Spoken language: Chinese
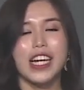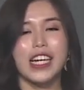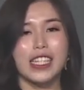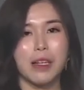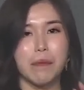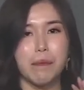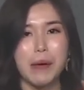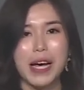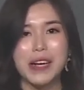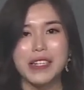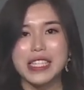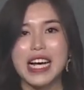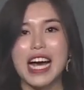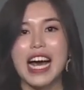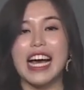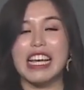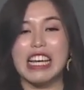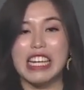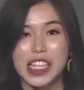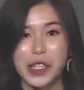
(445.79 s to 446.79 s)
你不要叫
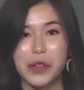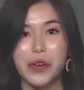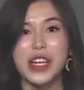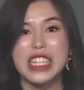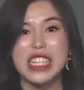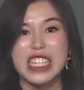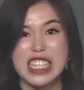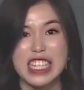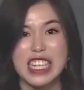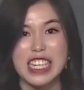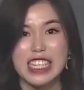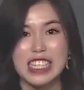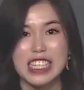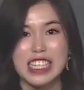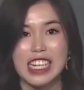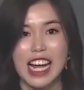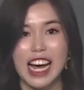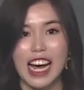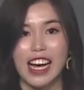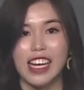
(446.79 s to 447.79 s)
他一个月吃一次
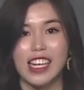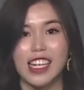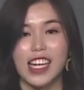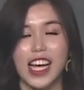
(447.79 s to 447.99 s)
啊，